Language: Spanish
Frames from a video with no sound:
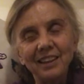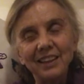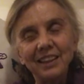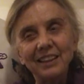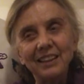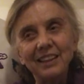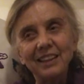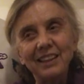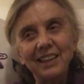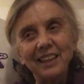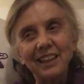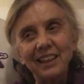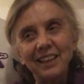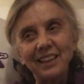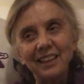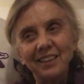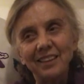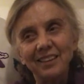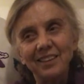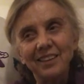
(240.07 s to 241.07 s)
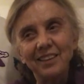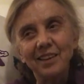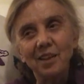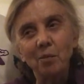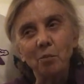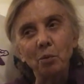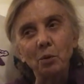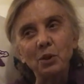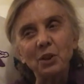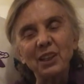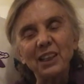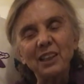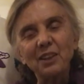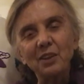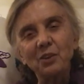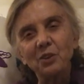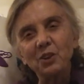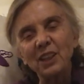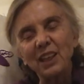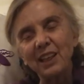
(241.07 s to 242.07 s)
este, pues
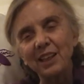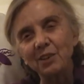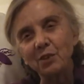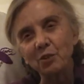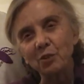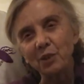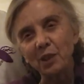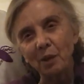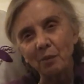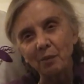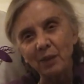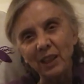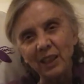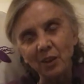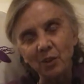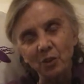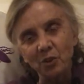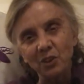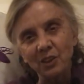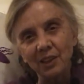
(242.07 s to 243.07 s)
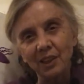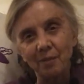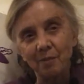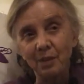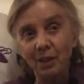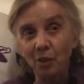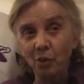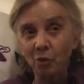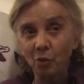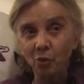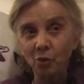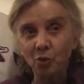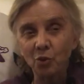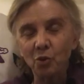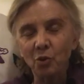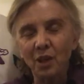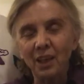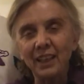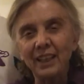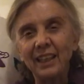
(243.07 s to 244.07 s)
ellos eran sus amigos, también
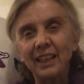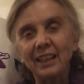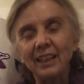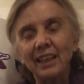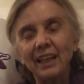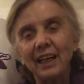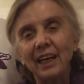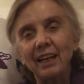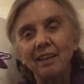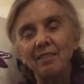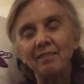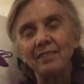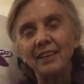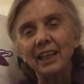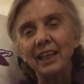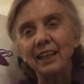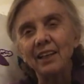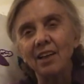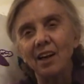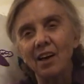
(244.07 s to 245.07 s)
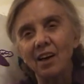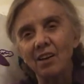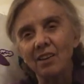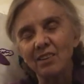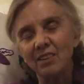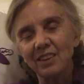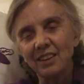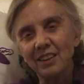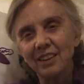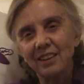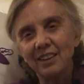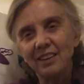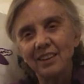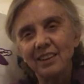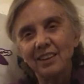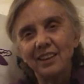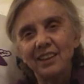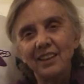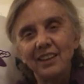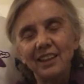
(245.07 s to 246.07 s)
conoció al general Vegan
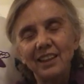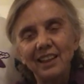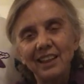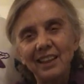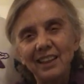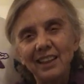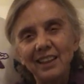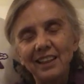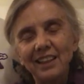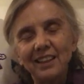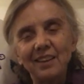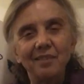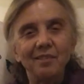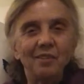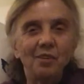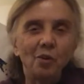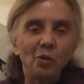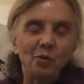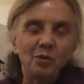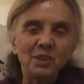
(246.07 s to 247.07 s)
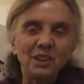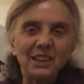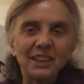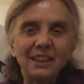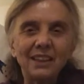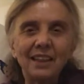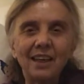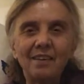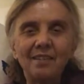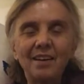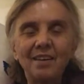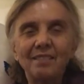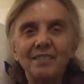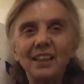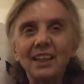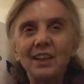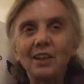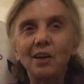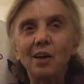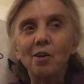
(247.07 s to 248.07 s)
y que lo visitaba
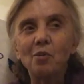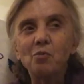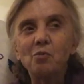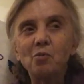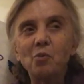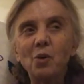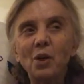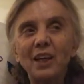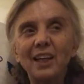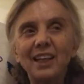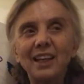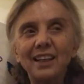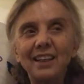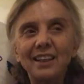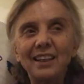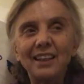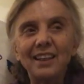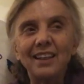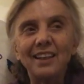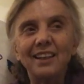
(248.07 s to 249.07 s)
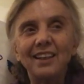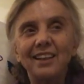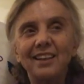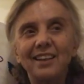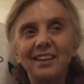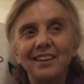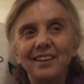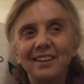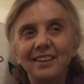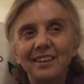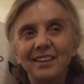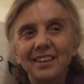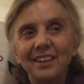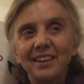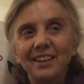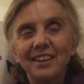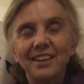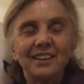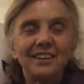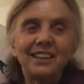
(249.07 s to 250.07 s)
Vegan fue el,
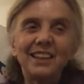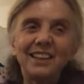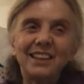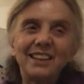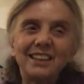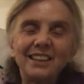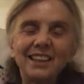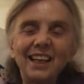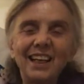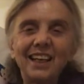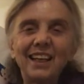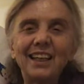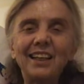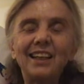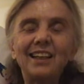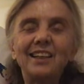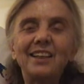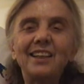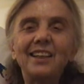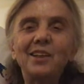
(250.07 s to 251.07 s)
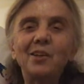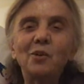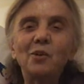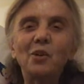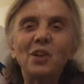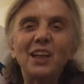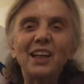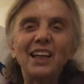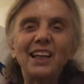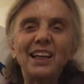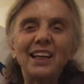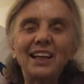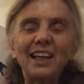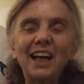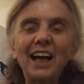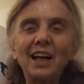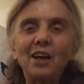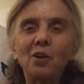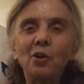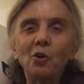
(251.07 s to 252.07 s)
se decía que era el hijo de
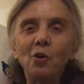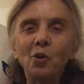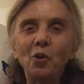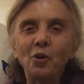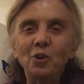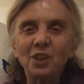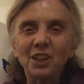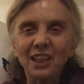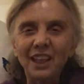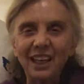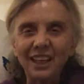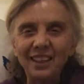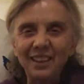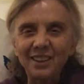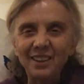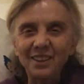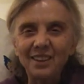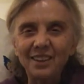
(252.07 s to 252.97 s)
Carlota,